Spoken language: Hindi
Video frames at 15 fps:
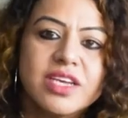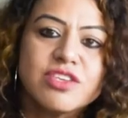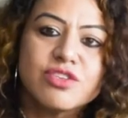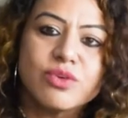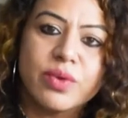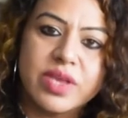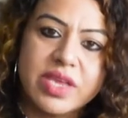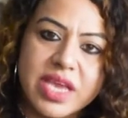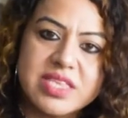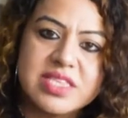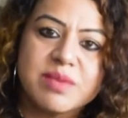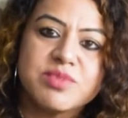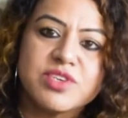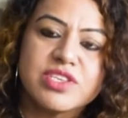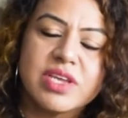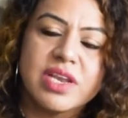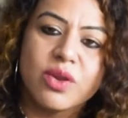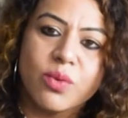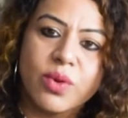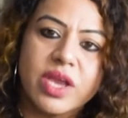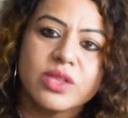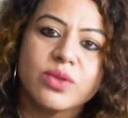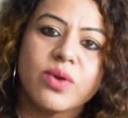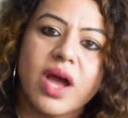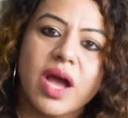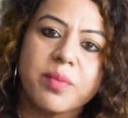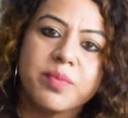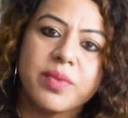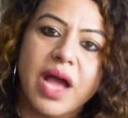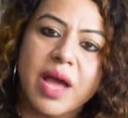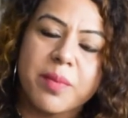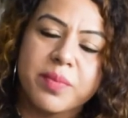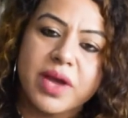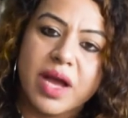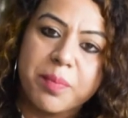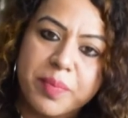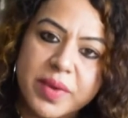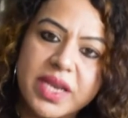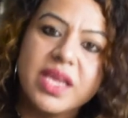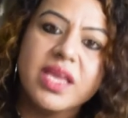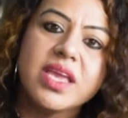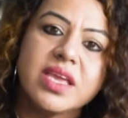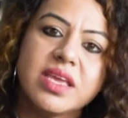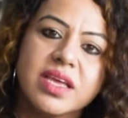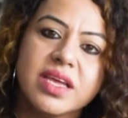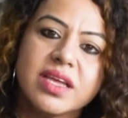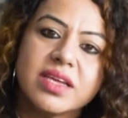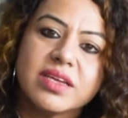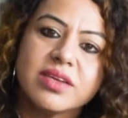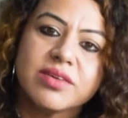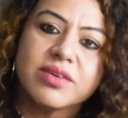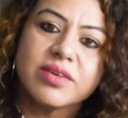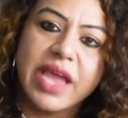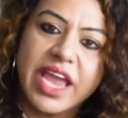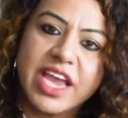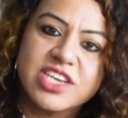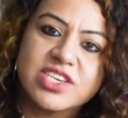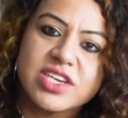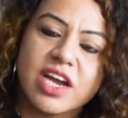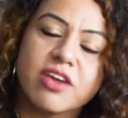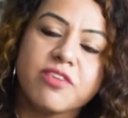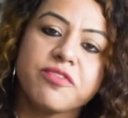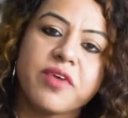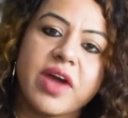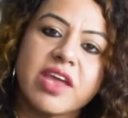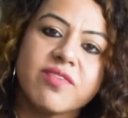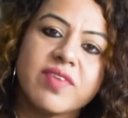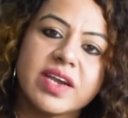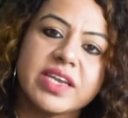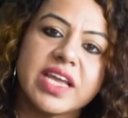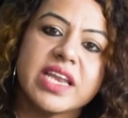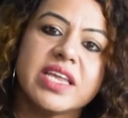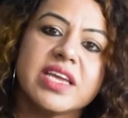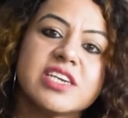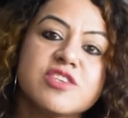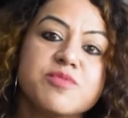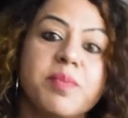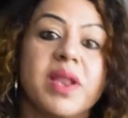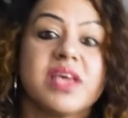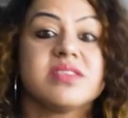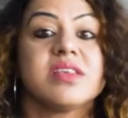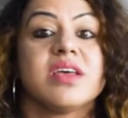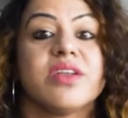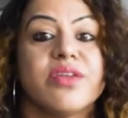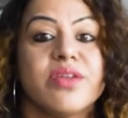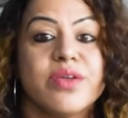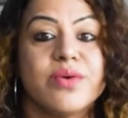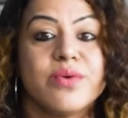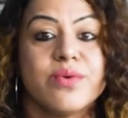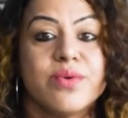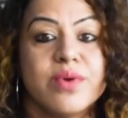सो so, ये सब चीज़ें लोगे तो आप आप अपनी ही एज का फाइव या टेन ईयर्स प्लस कर रहे हो